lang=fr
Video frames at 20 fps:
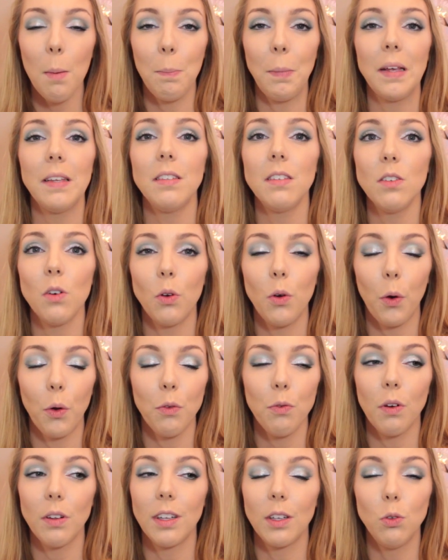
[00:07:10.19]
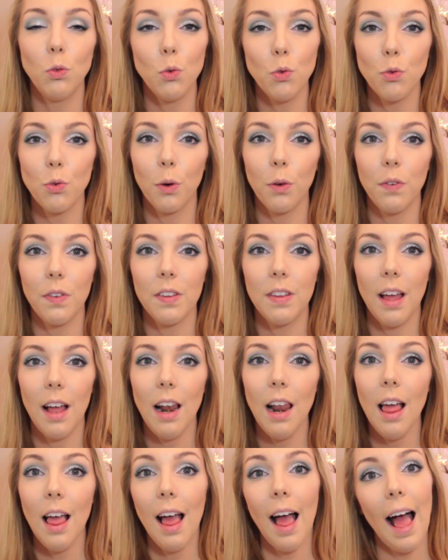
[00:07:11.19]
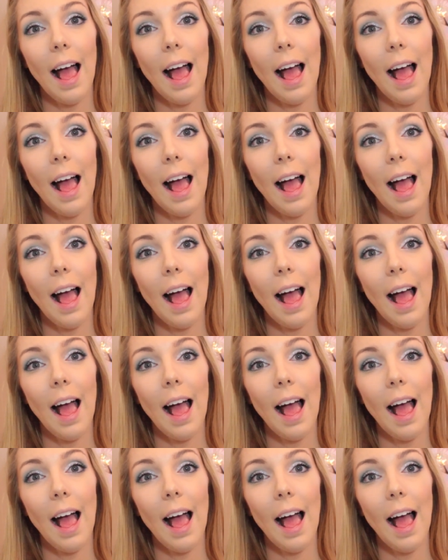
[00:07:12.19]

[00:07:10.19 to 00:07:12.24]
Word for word: Merci encore une fois d'être toujours fidèle.